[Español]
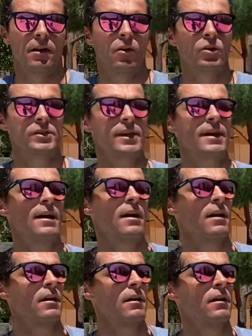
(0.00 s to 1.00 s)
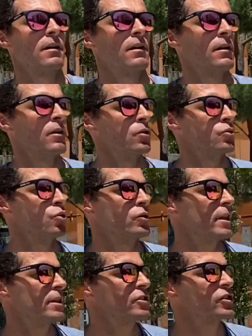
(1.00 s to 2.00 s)
O sea, tú
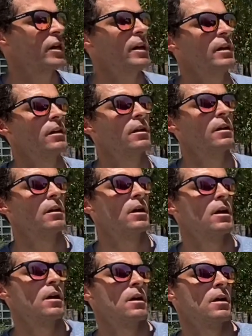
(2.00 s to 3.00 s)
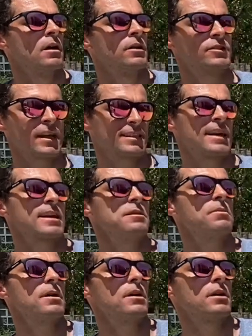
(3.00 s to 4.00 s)
tienes que ir estás
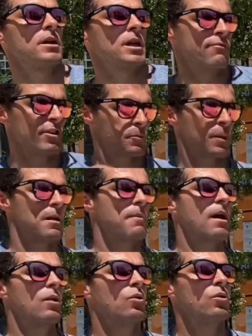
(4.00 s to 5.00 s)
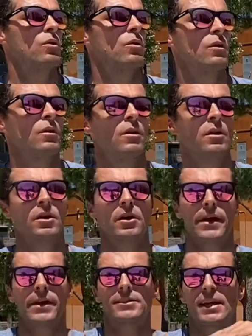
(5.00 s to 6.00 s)
arriba, vas para abajo,
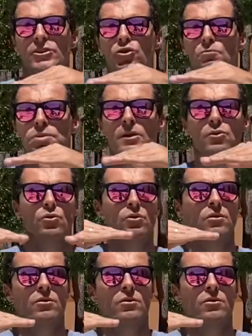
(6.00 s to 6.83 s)
estás en un plano